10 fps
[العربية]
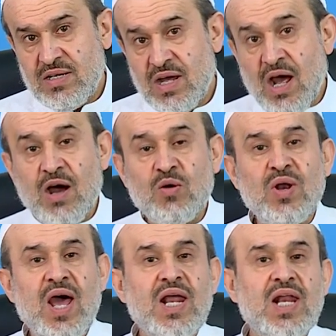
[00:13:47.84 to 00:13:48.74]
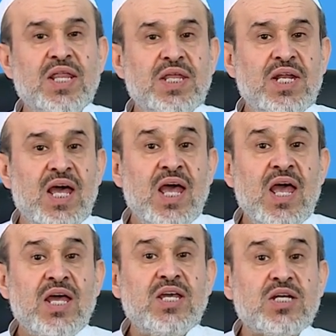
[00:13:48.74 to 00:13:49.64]
هؤلاء الذين
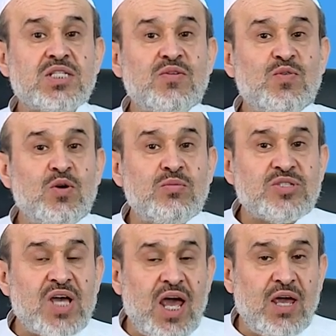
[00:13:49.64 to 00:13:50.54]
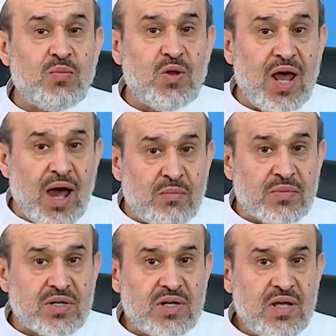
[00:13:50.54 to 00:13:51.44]
يصفهم صاحب
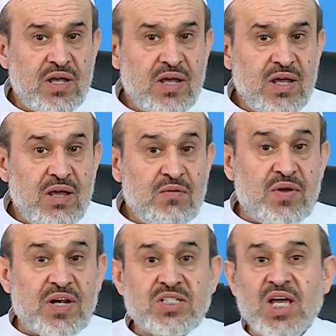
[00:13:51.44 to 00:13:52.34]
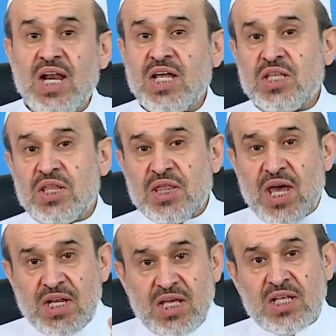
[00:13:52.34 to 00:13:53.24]
الأمر في الرسالة
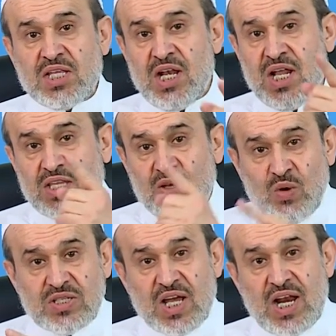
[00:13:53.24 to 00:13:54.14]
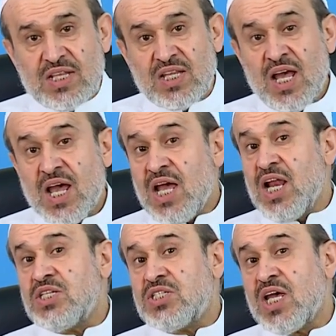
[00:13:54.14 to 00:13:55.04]
الثانية التي وصلت
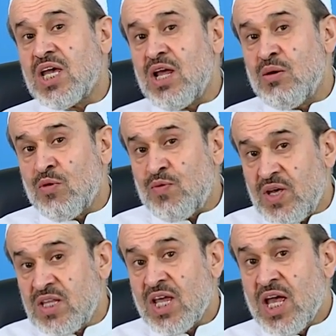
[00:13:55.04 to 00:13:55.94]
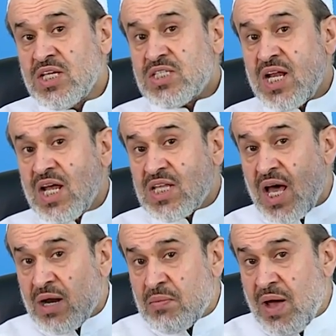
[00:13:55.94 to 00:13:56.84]
إلى الشيخ المفيد سنة
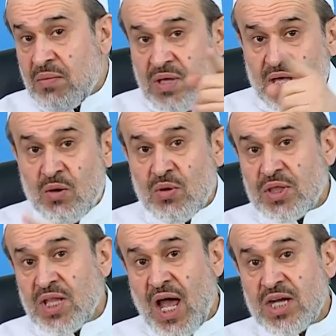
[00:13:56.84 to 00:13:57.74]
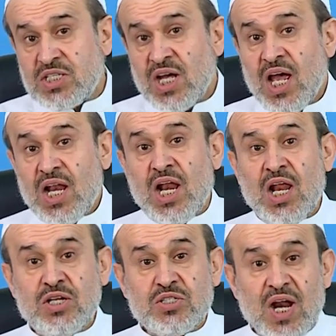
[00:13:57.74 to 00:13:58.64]
412
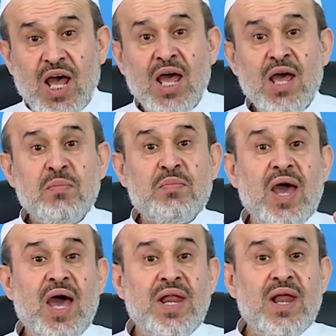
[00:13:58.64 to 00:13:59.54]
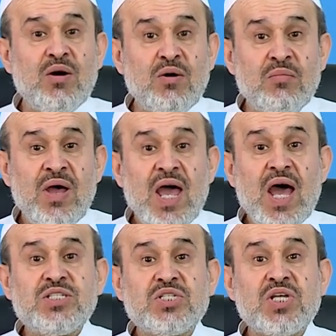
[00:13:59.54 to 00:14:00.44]
للهجرة بأنهم
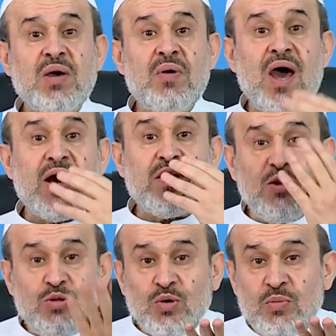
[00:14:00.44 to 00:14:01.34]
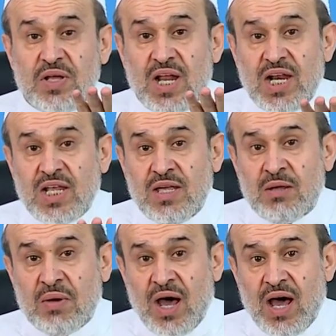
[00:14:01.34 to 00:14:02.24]
السباريت من
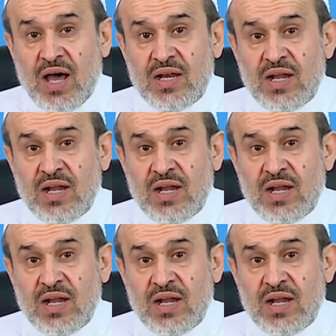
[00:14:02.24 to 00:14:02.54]
الإيمان